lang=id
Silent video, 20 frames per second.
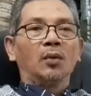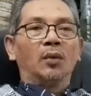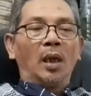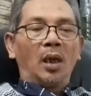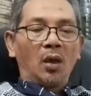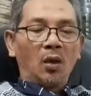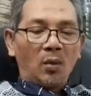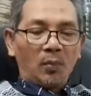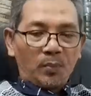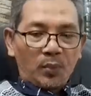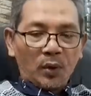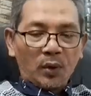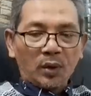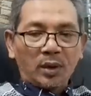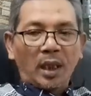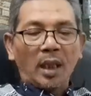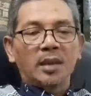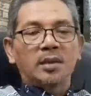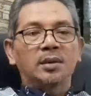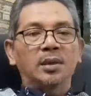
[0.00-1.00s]
Walaupun
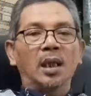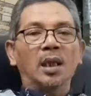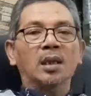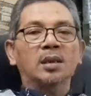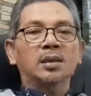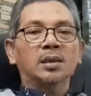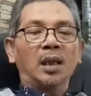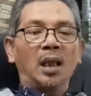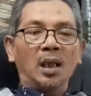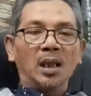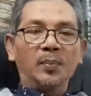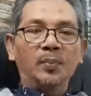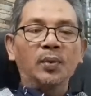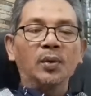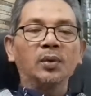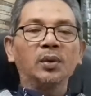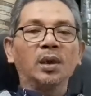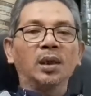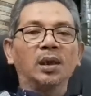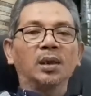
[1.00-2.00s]
Ganjar
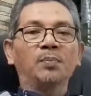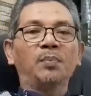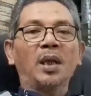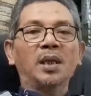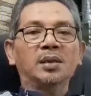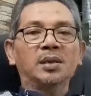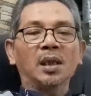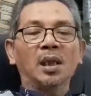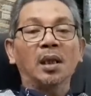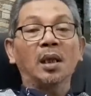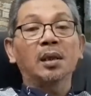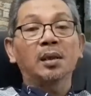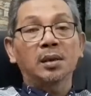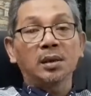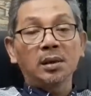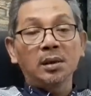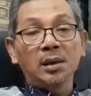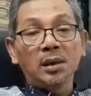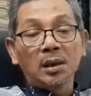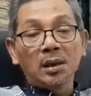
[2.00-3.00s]
sekalipun yang dipasangkan
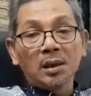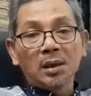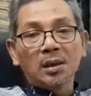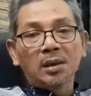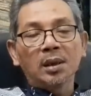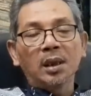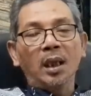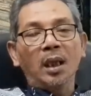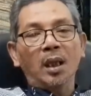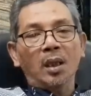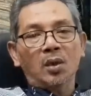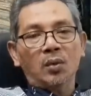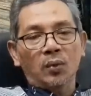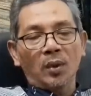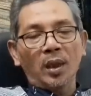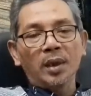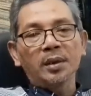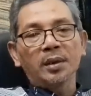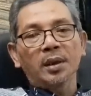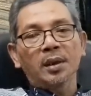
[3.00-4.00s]
di di
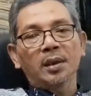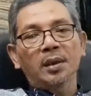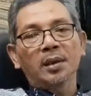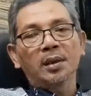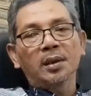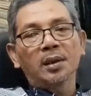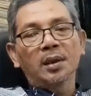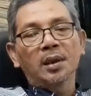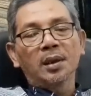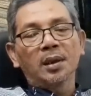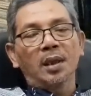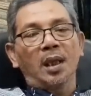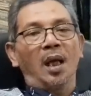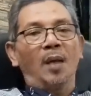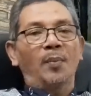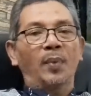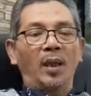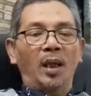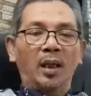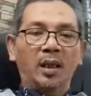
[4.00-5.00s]
R2-nya.
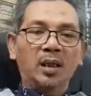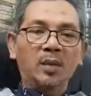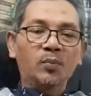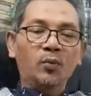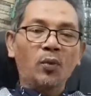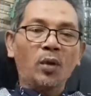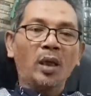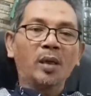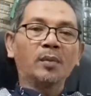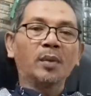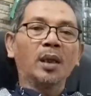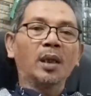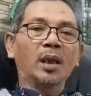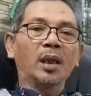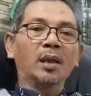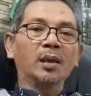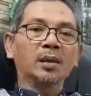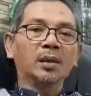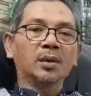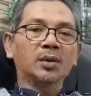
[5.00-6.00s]
Nah, apalagi Puan
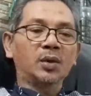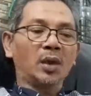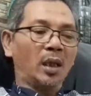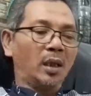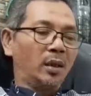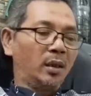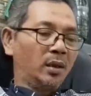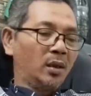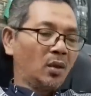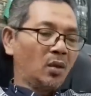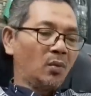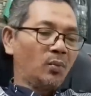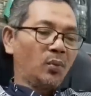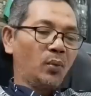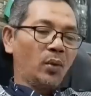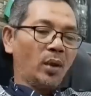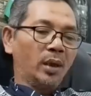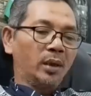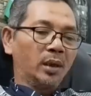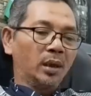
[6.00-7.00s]
Marani. Seandainya kok
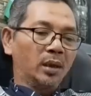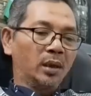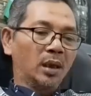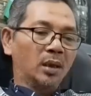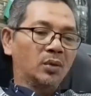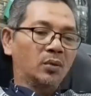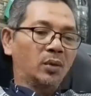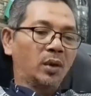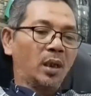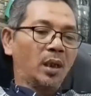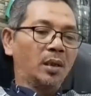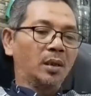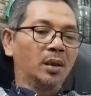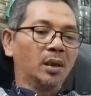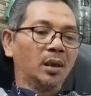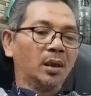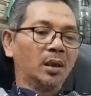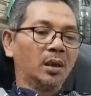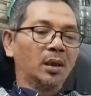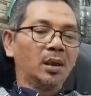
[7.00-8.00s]
Puan yang diajukan
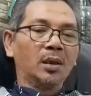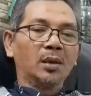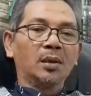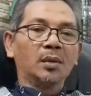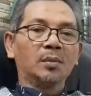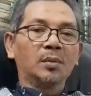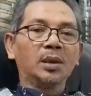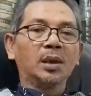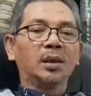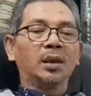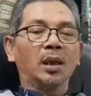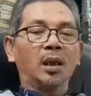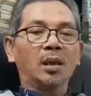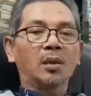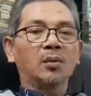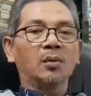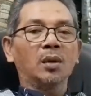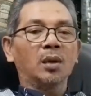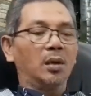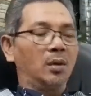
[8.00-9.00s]
menjadi
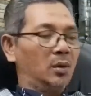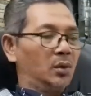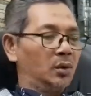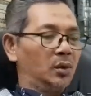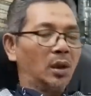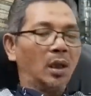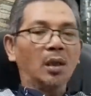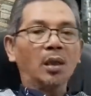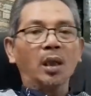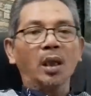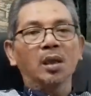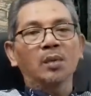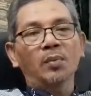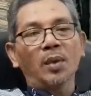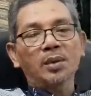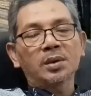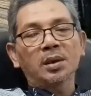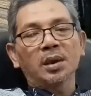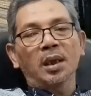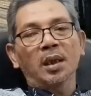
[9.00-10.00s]
R2, yang lain
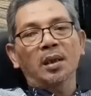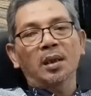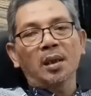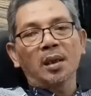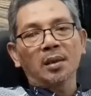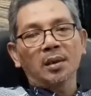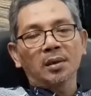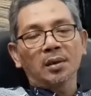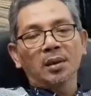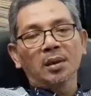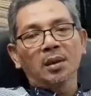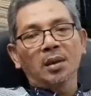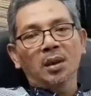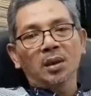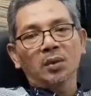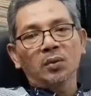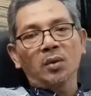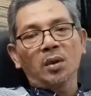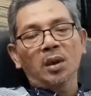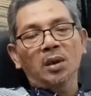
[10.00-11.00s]
pasti hengkang
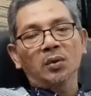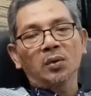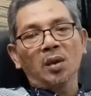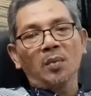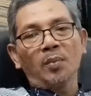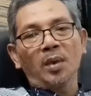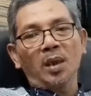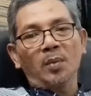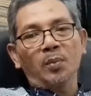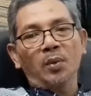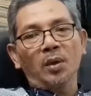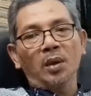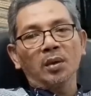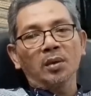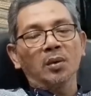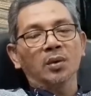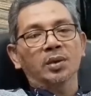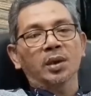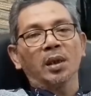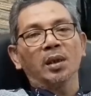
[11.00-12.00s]
ketua-ketua parpol yang
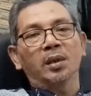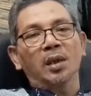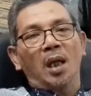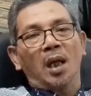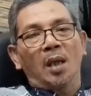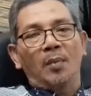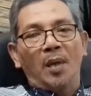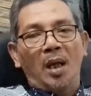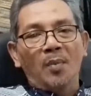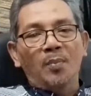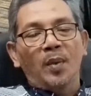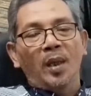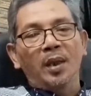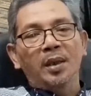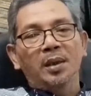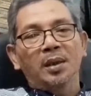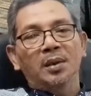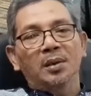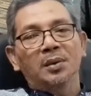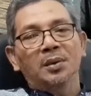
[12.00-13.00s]
loh saya dianggap apa
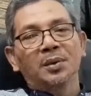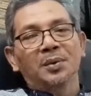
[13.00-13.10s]
ini